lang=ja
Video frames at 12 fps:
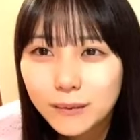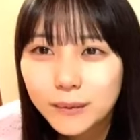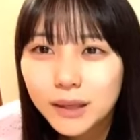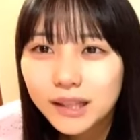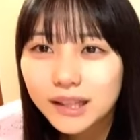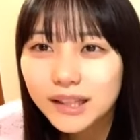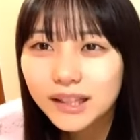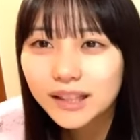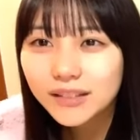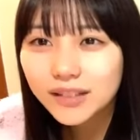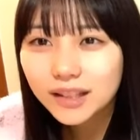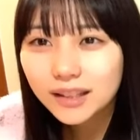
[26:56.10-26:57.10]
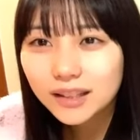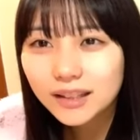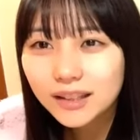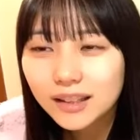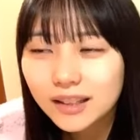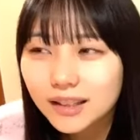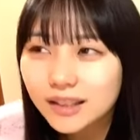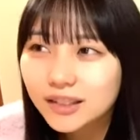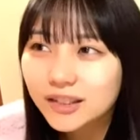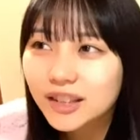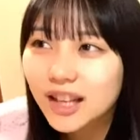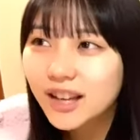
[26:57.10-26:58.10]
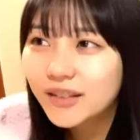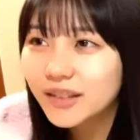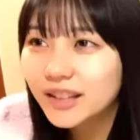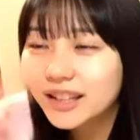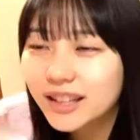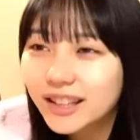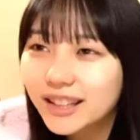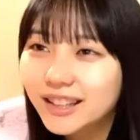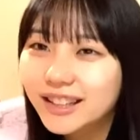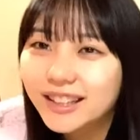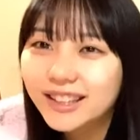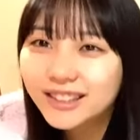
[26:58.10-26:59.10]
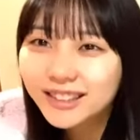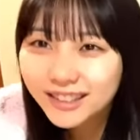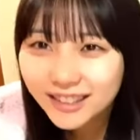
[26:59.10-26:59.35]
ンマってあれみたいなんかラーメンに入ってる